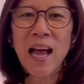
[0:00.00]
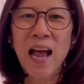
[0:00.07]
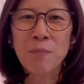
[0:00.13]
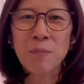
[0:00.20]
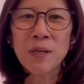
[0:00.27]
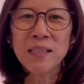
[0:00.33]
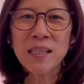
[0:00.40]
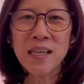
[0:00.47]
ค่ะ
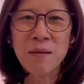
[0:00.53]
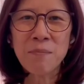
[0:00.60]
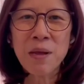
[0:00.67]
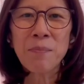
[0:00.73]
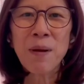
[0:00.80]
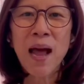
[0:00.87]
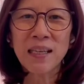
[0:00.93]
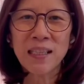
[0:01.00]
เพื่อจะได้ไม่
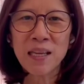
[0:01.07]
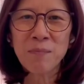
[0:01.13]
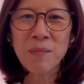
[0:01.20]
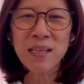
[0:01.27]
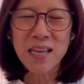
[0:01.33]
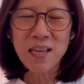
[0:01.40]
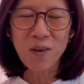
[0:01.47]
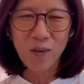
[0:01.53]
พลาดคลิป
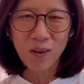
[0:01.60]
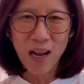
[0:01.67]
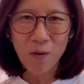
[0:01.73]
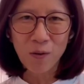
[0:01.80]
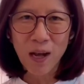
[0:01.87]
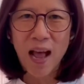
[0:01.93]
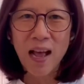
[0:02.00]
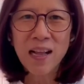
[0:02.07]
ดีๆของเรา
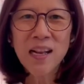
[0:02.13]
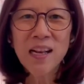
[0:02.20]
ค่ะ